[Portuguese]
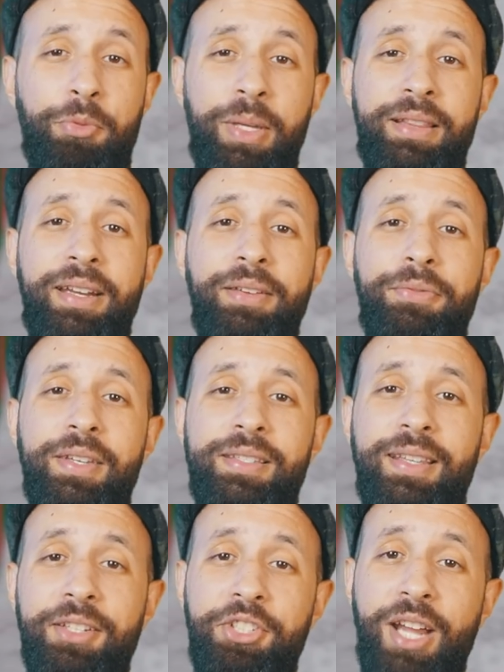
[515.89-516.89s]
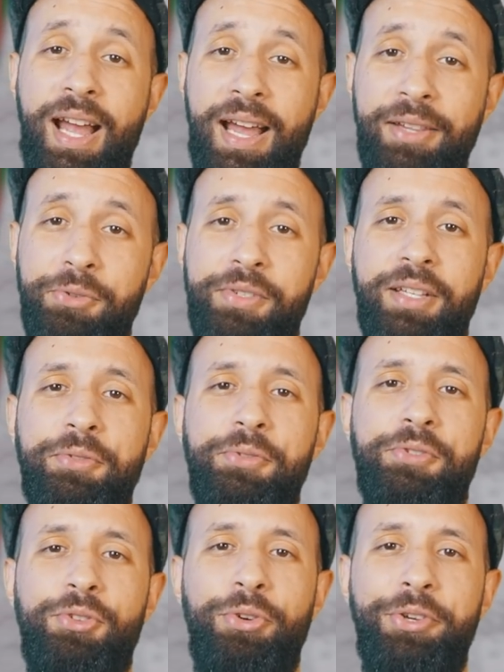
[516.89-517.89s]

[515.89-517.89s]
Em uma entrevista já nos anos